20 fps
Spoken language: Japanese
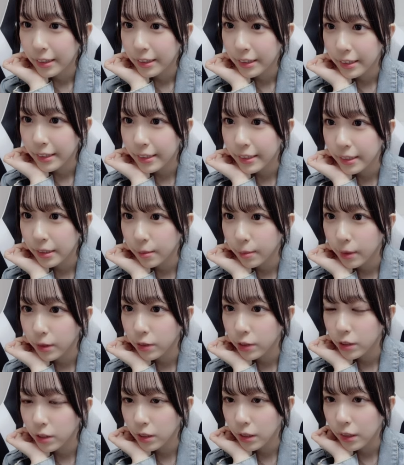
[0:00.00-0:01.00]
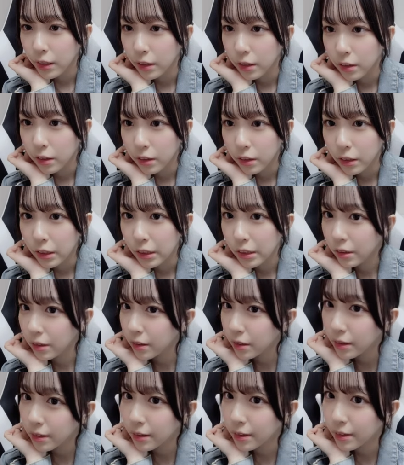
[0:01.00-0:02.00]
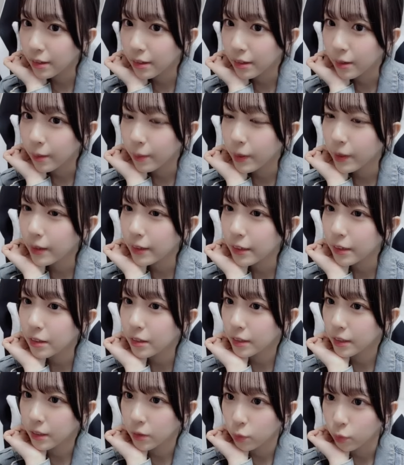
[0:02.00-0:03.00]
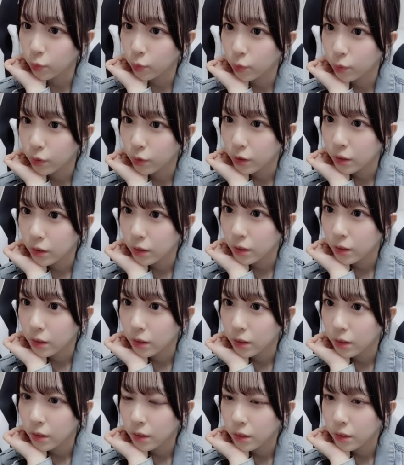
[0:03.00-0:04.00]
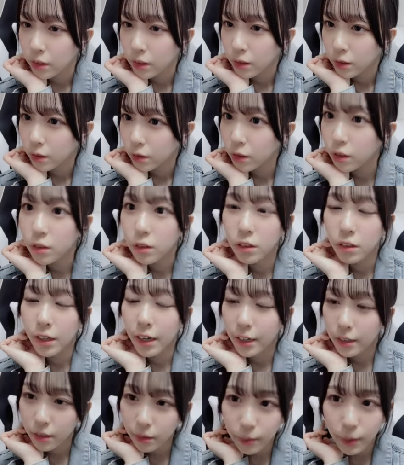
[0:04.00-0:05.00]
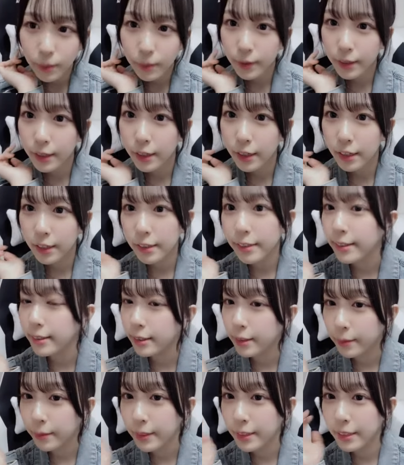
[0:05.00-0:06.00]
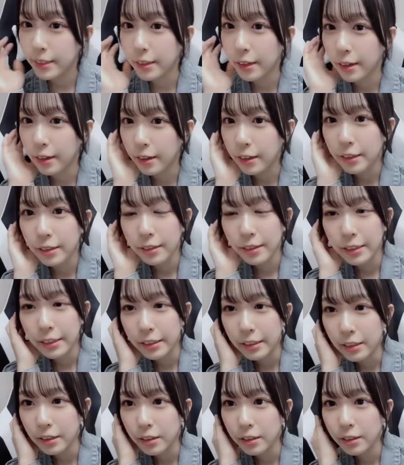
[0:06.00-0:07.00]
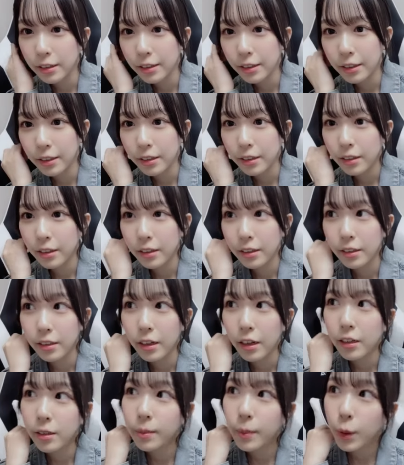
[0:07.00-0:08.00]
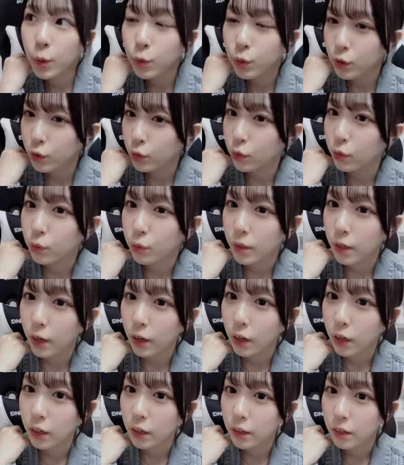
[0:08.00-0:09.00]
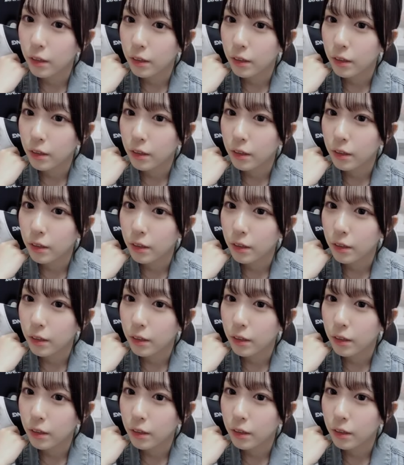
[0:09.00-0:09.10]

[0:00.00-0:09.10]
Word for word: 喫茶マウンテンえわかんない名前わかんないけどうん白馬村行ってました白馬五竜とか